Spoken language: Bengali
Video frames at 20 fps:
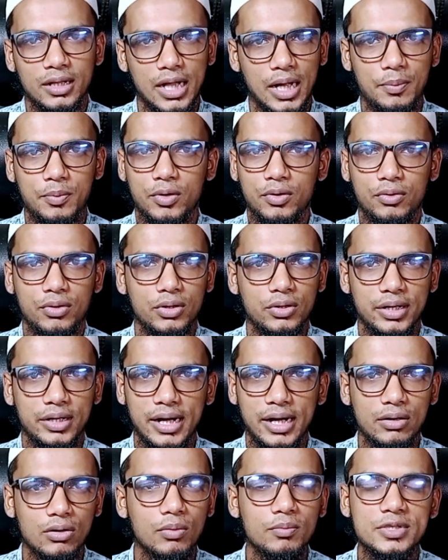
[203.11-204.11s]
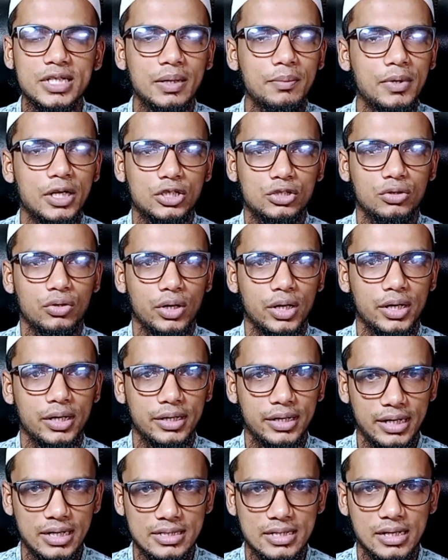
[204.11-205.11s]
তারপরেও কিন্তু এটা আর রমজান মাস নয়
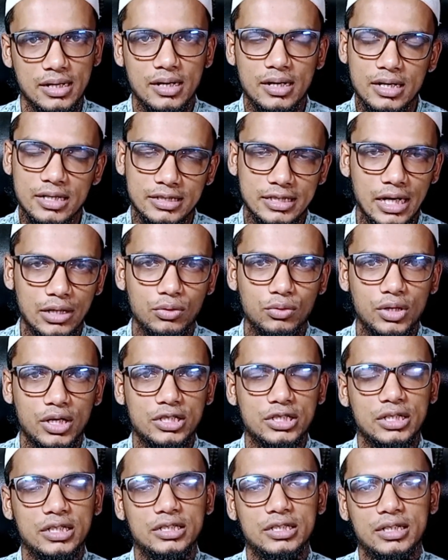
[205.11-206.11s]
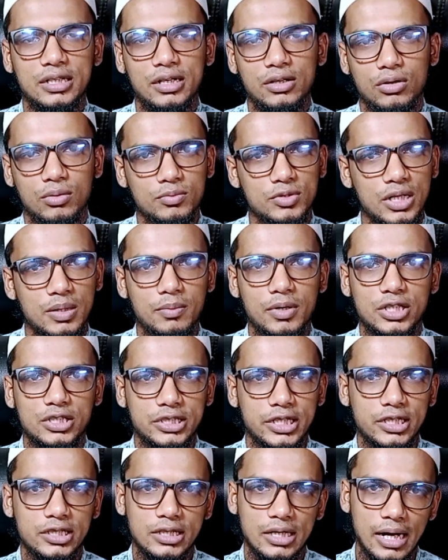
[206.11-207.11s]
ঠিক আছে চাঁদ ওঠার সাথে সাথেই রমজান মাস
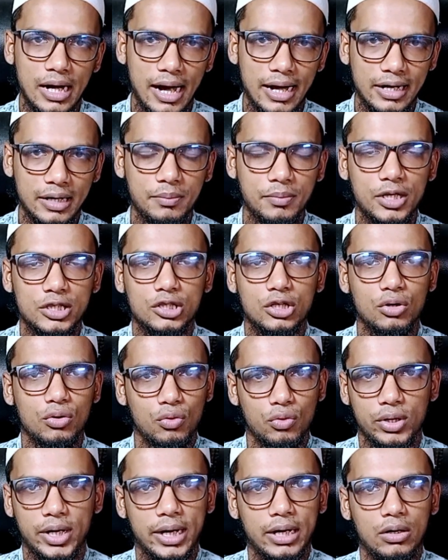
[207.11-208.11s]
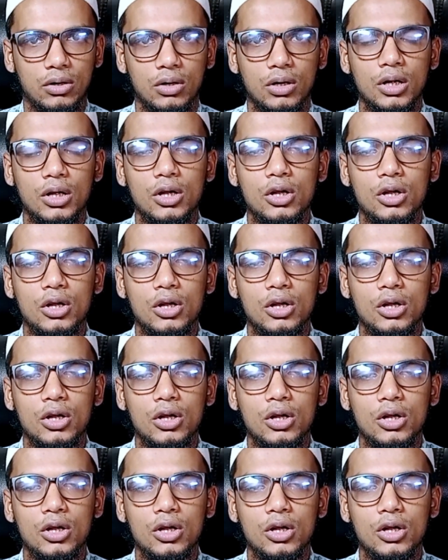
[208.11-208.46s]
শেষ আরেক মাস ঢুকে গেল